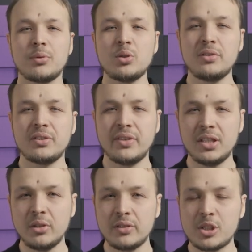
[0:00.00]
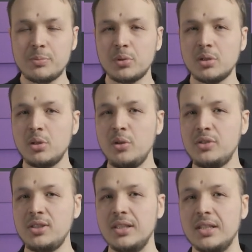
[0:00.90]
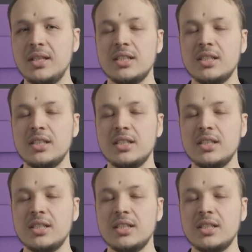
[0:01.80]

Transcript: Против двойного чемпиона UFC,